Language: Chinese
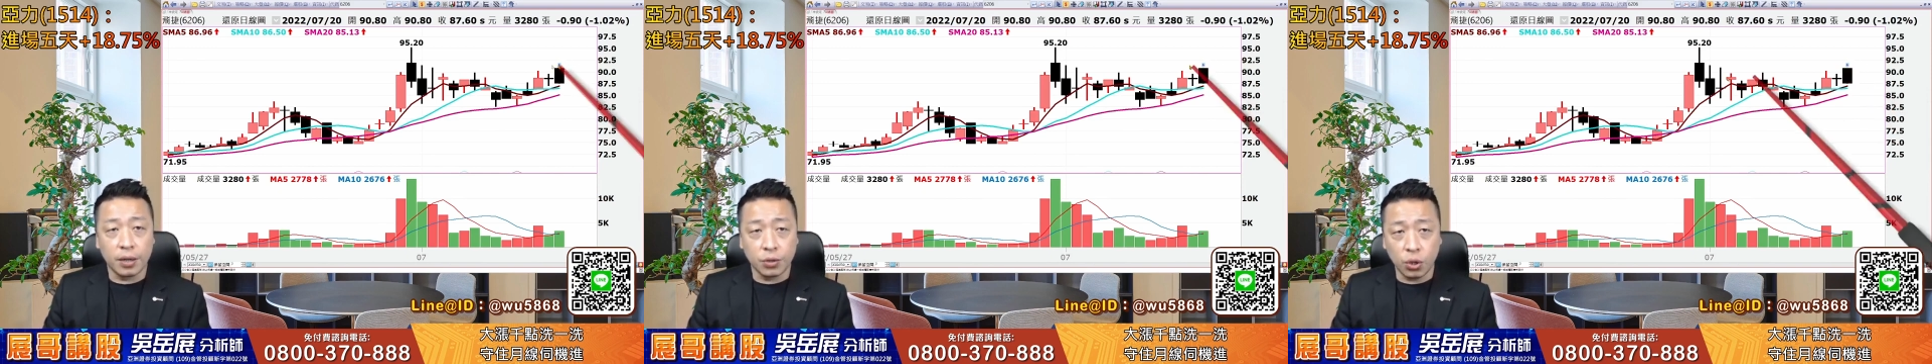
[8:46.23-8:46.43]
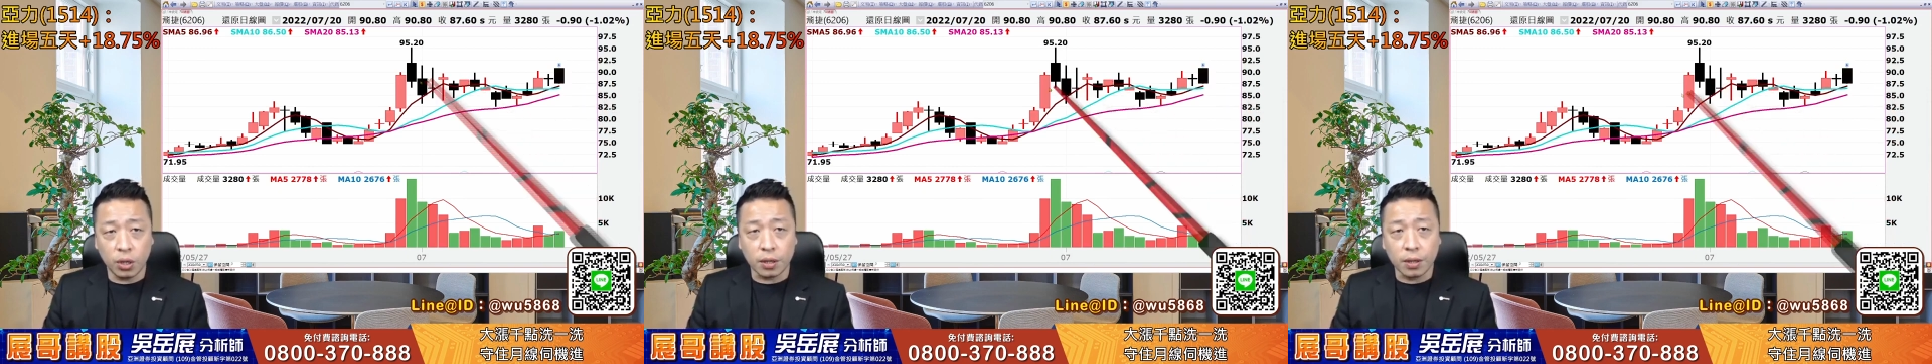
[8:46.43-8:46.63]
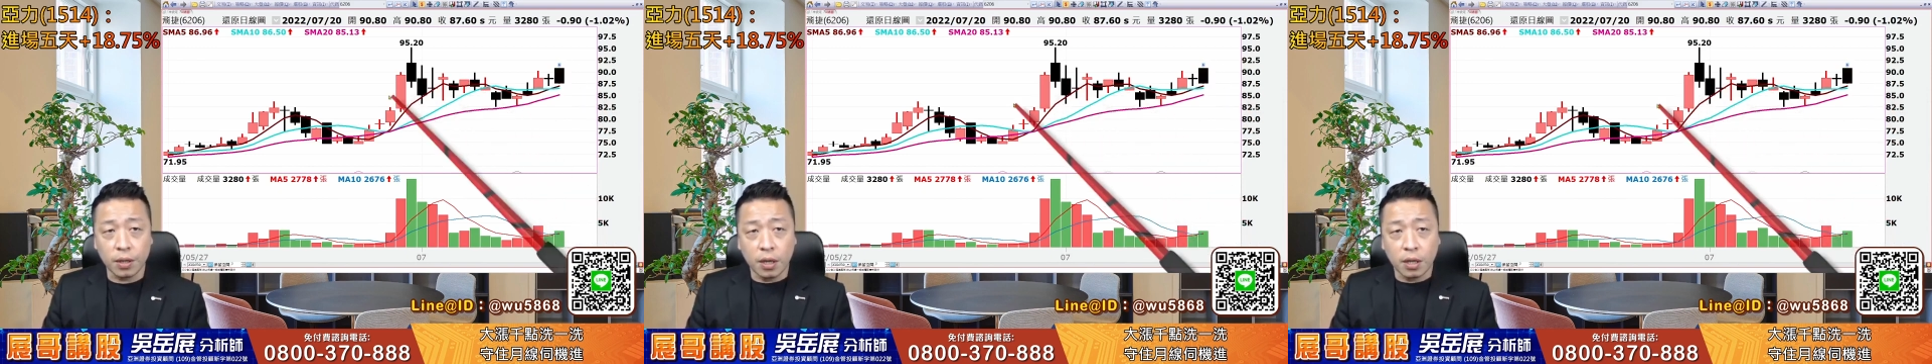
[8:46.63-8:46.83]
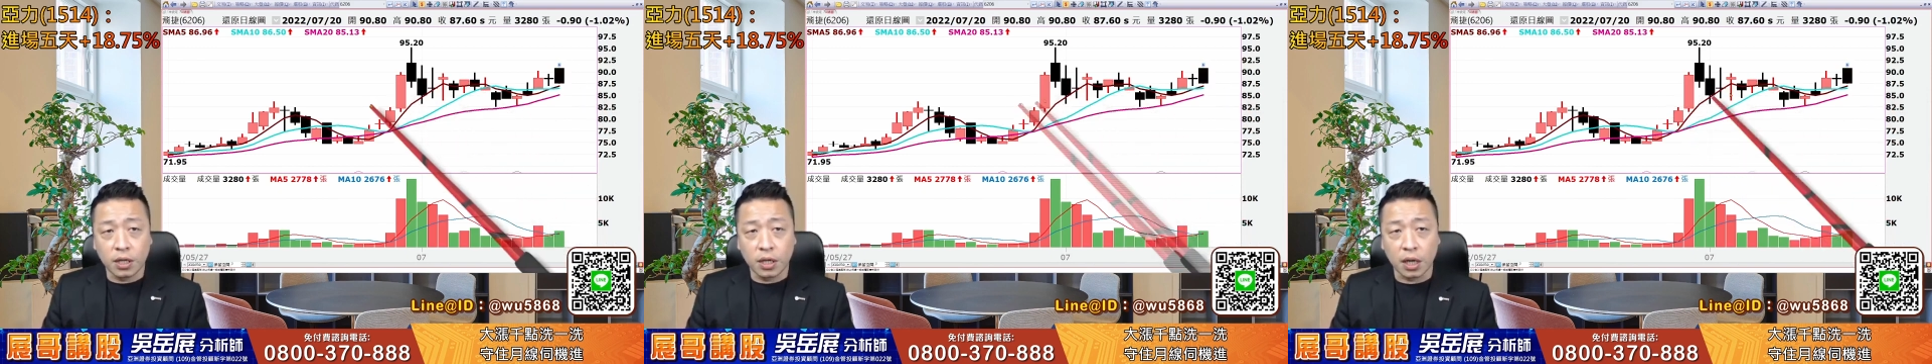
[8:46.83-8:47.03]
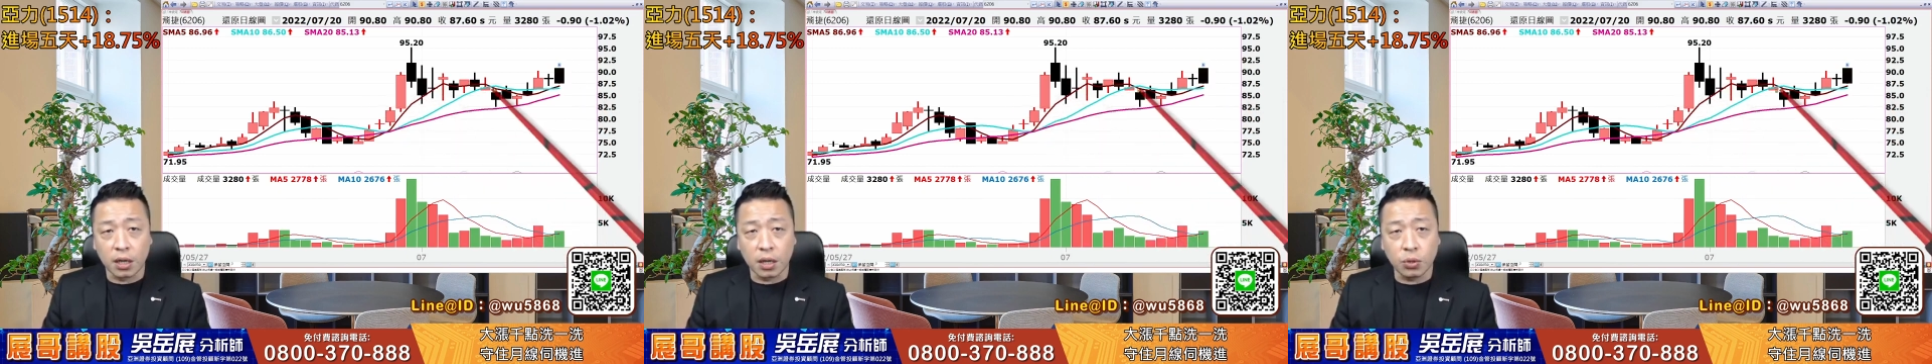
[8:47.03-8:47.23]
所以
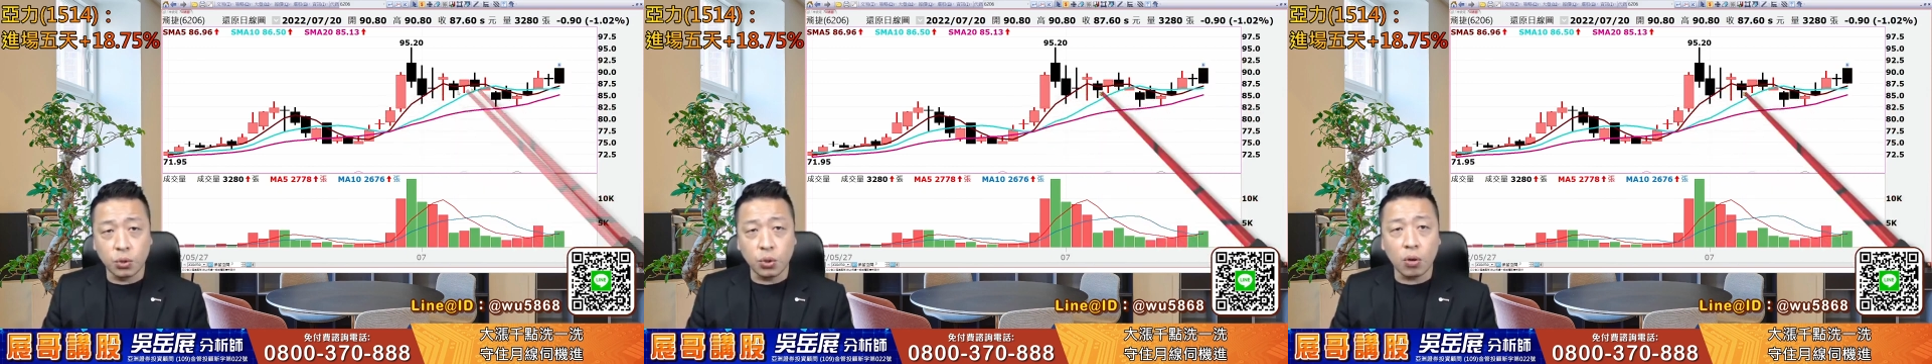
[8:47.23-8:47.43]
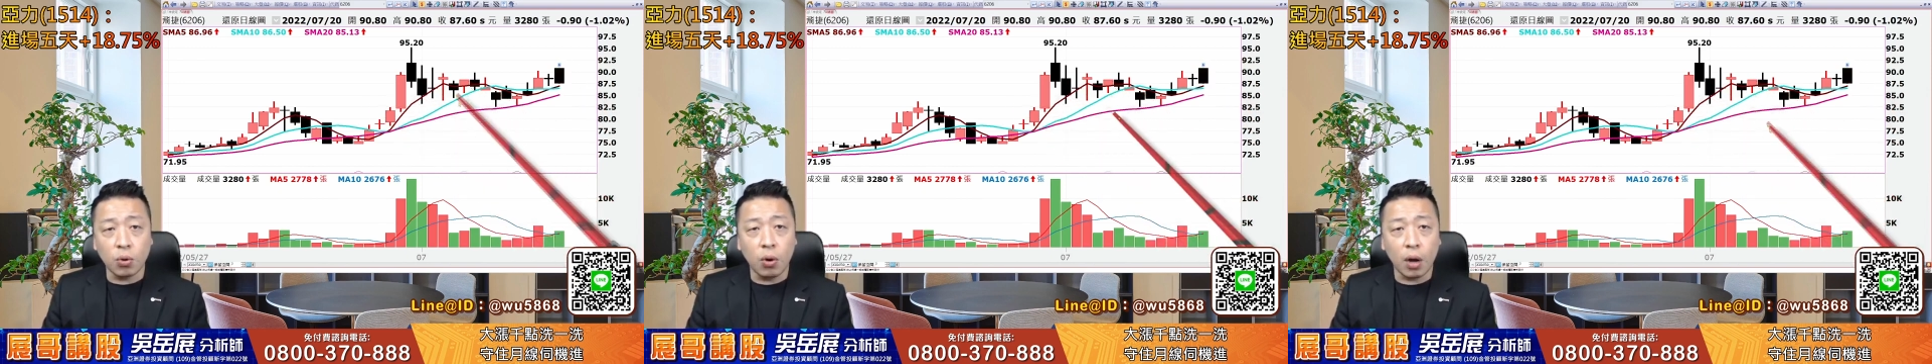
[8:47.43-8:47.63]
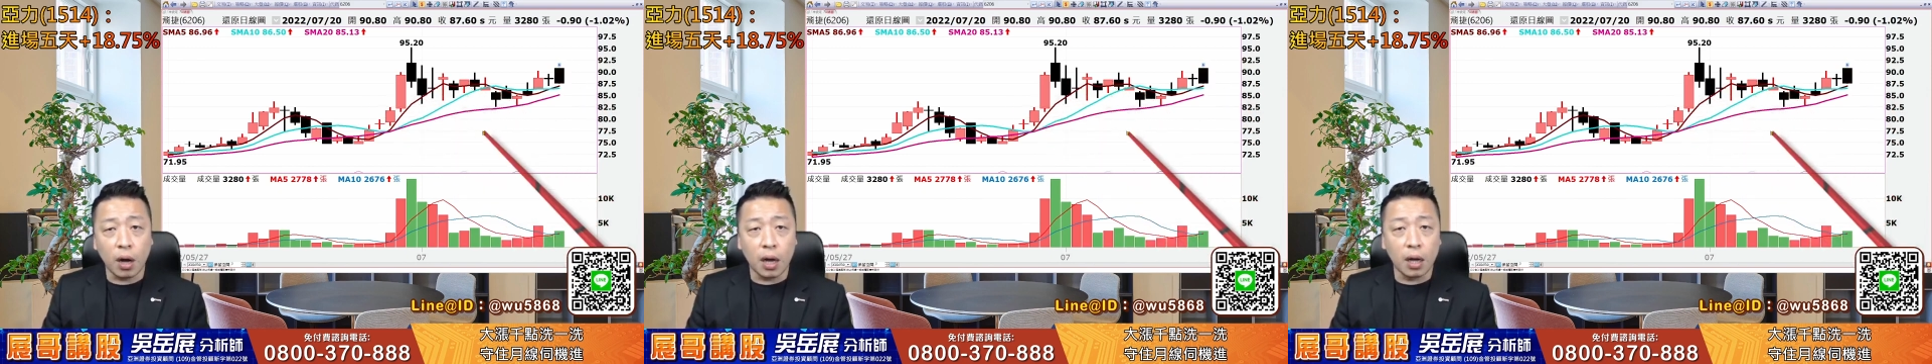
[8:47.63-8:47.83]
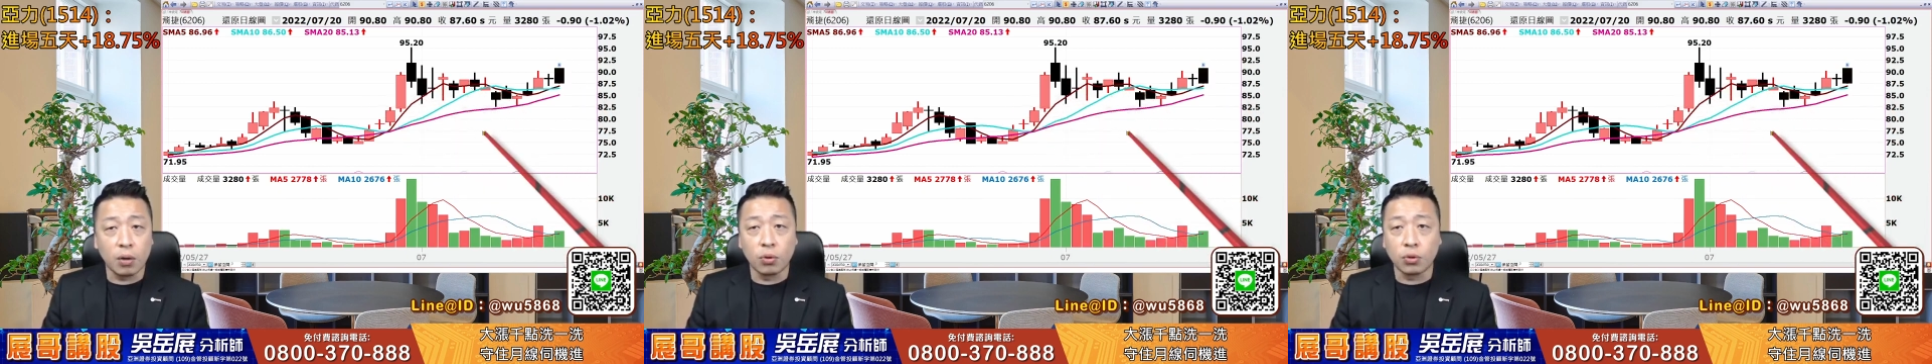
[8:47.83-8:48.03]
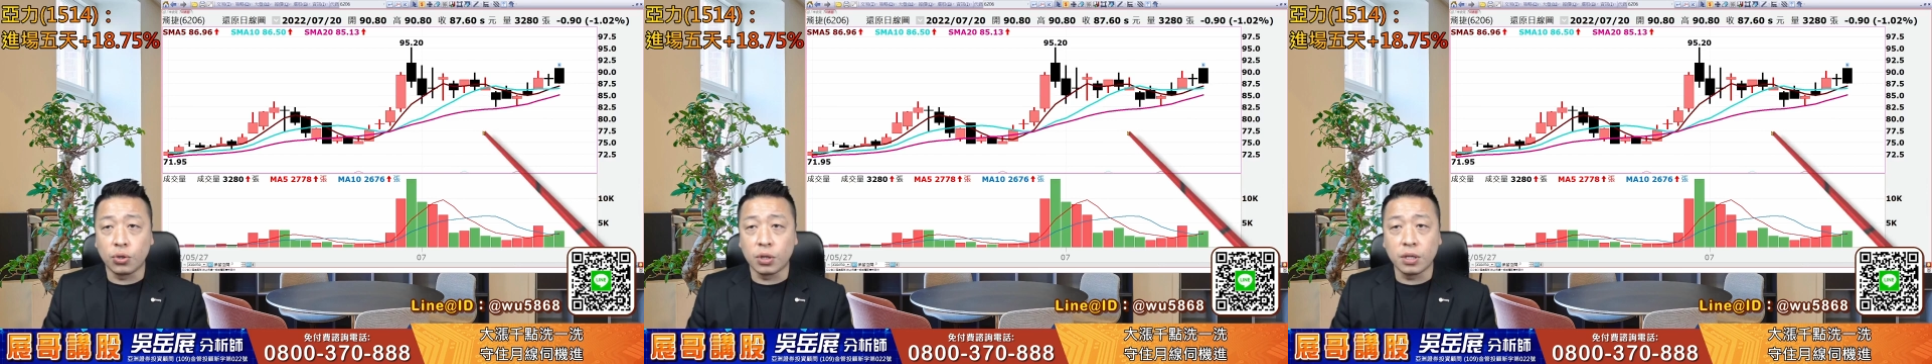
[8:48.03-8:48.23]
整个的状况啊，
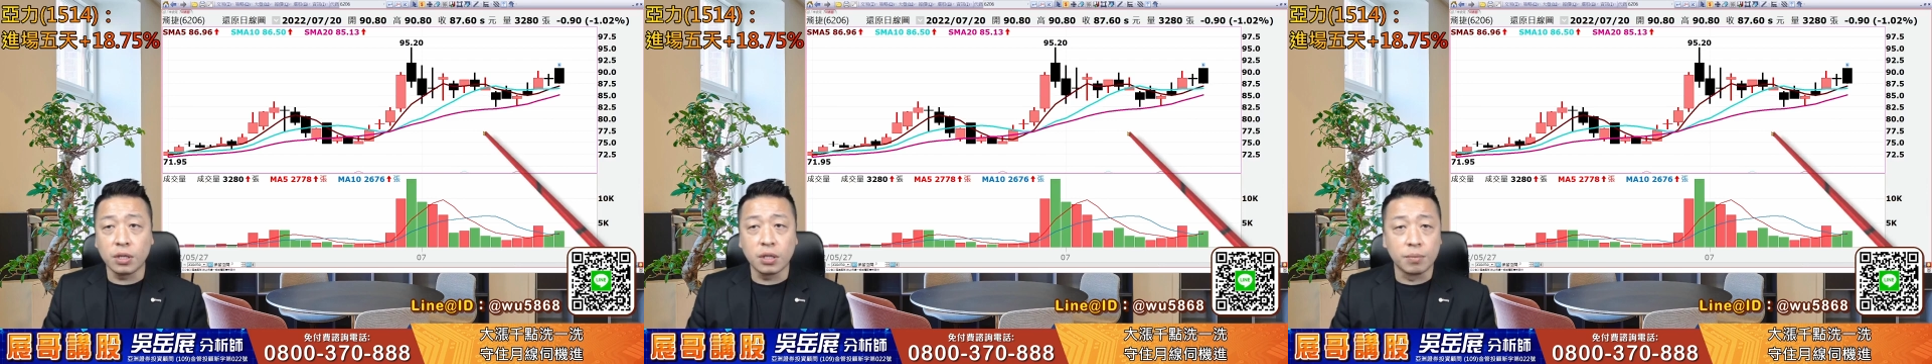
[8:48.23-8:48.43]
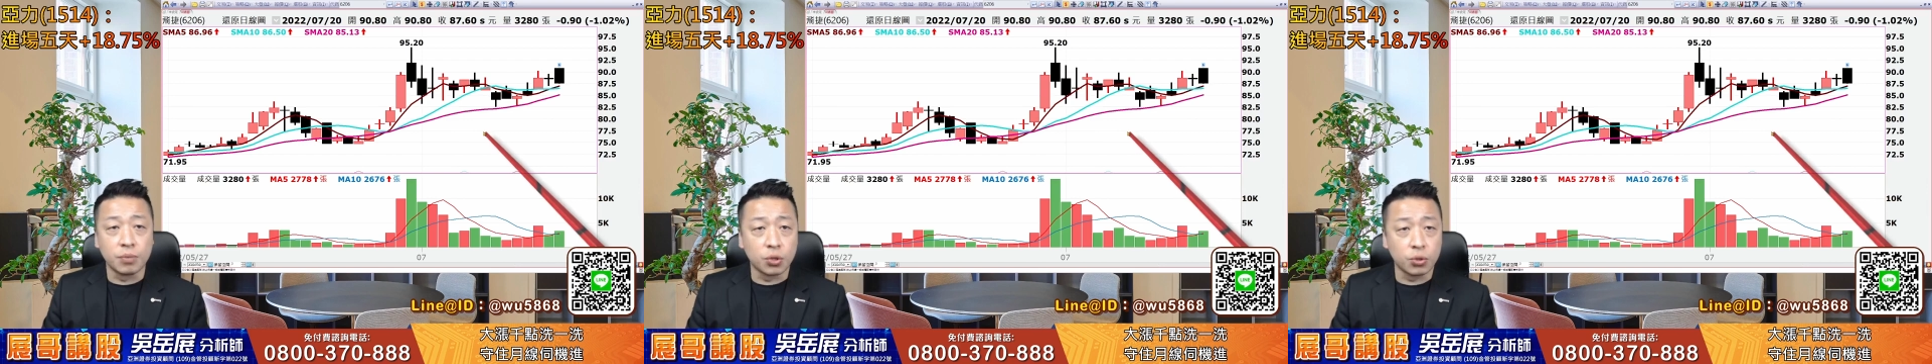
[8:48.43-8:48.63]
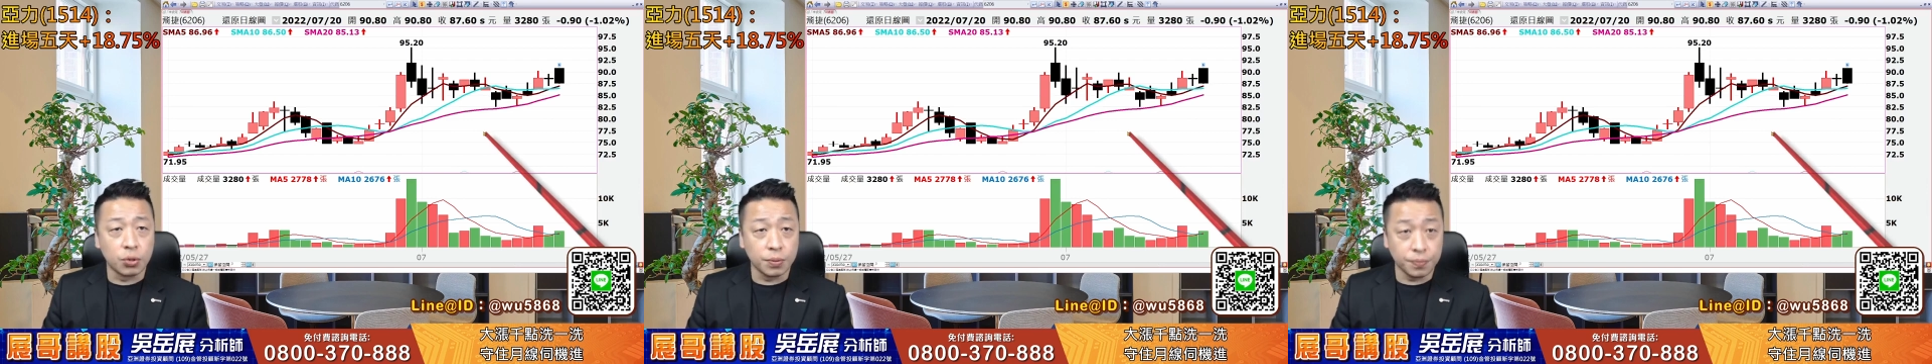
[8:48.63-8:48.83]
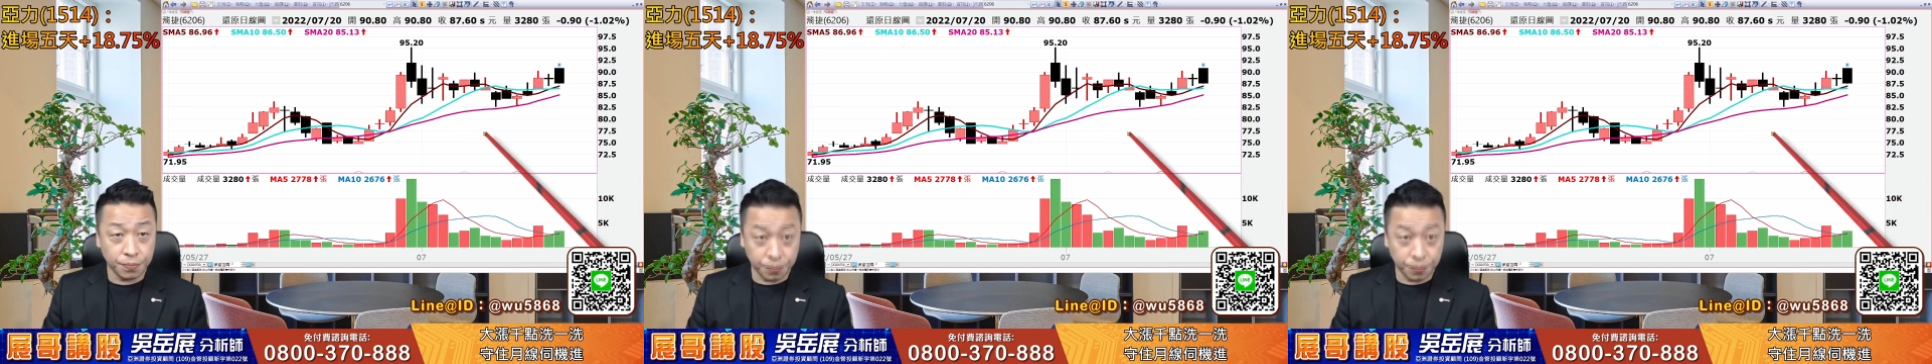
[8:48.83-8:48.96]
我觉得是怎么说？